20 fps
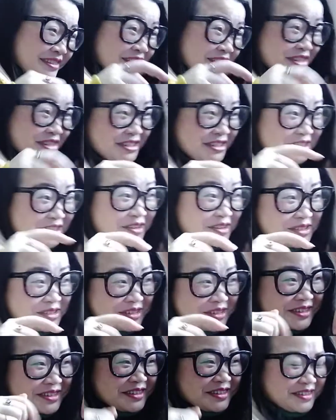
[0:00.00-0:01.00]
就是悄悄
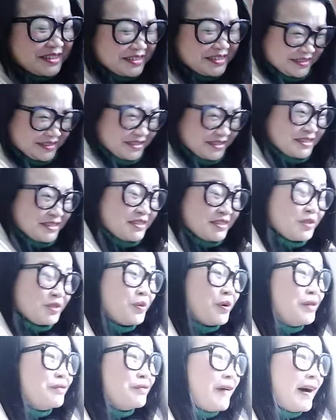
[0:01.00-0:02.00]
的呃
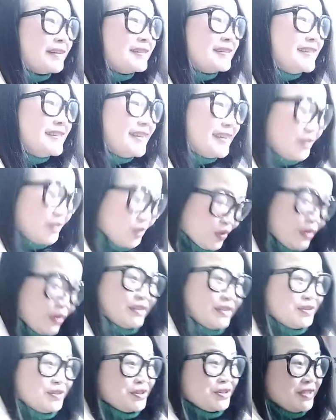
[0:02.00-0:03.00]
回房间，对，
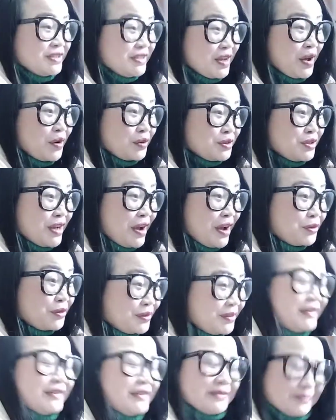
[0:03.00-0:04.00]
就是悄悄
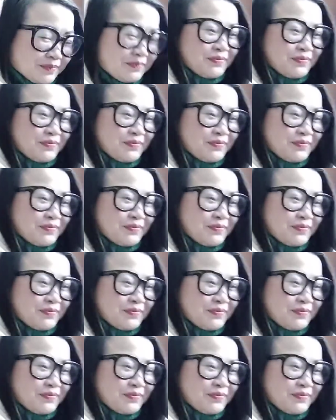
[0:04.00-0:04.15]
的，